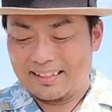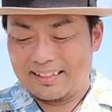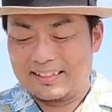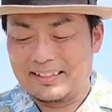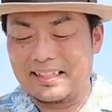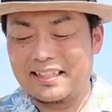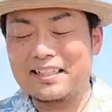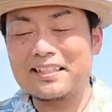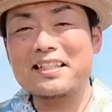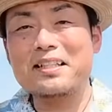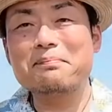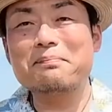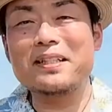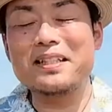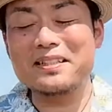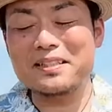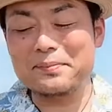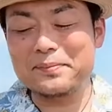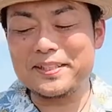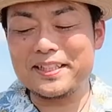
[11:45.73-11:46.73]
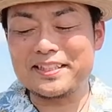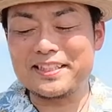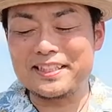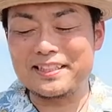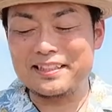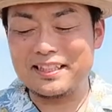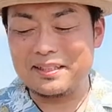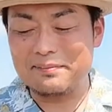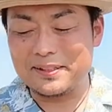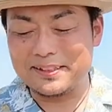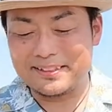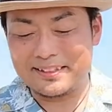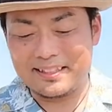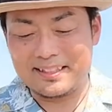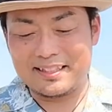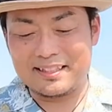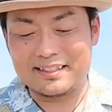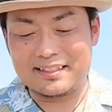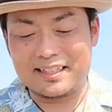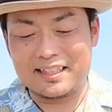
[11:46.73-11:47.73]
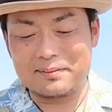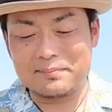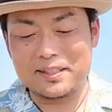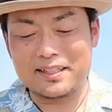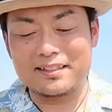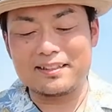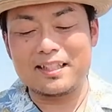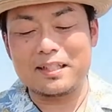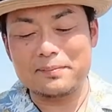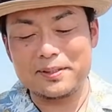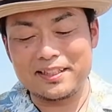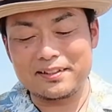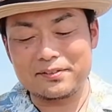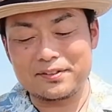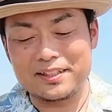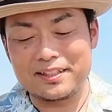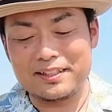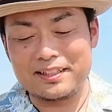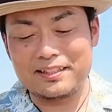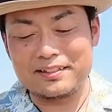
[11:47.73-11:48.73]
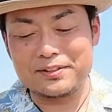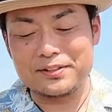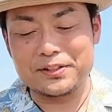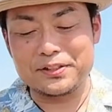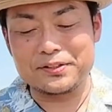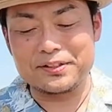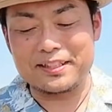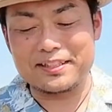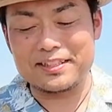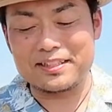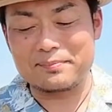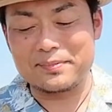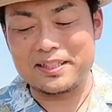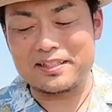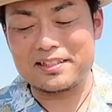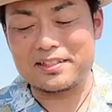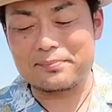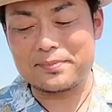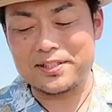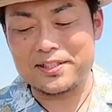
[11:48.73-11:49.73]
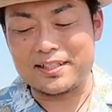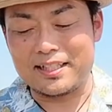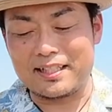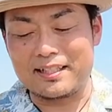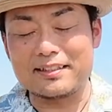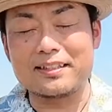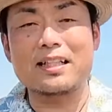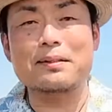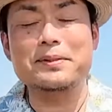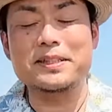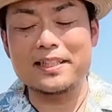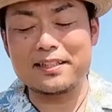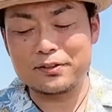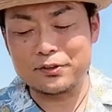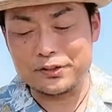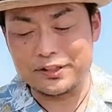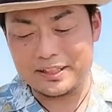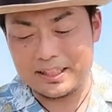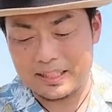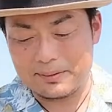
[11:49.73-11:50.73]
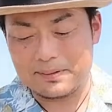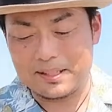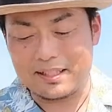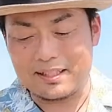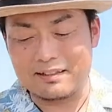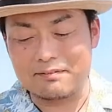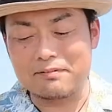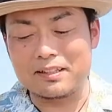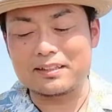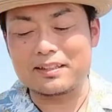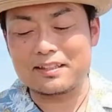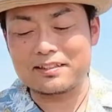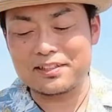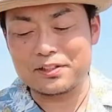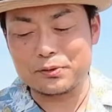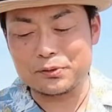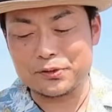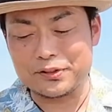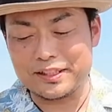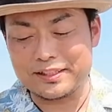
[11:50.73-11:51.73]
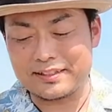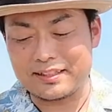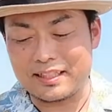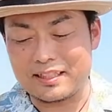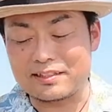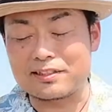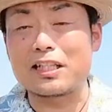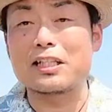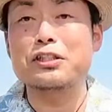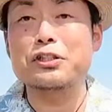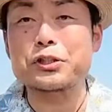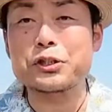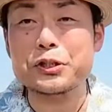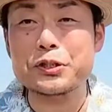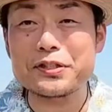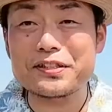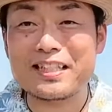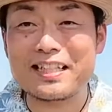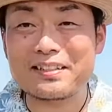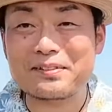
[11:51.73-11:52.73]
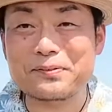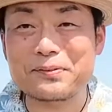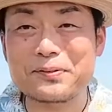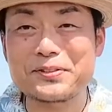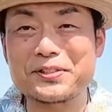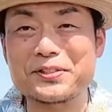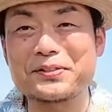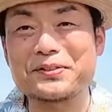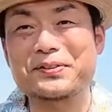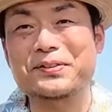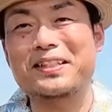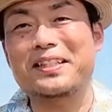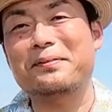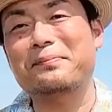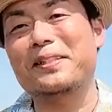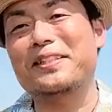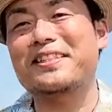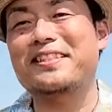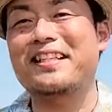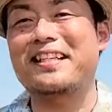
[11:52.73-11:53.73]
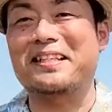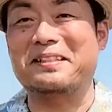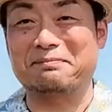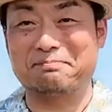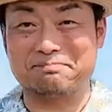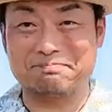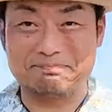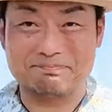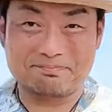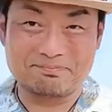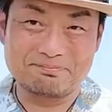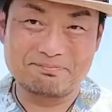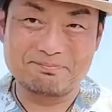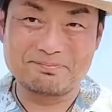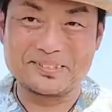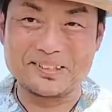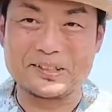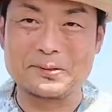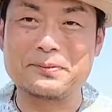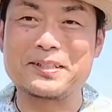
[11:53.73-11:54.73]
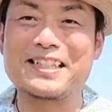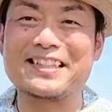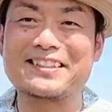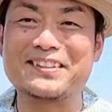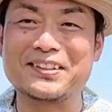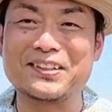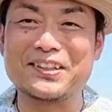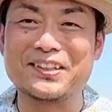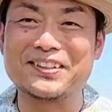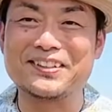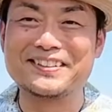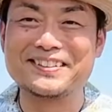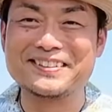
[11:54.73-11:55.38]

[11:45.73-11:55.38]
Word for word: 長年番組は聞いていますが、テーマが涙と聞き勇気を出してメールしました。涙といえば私事ですが、先週結婚式を挙げました。おめでとう。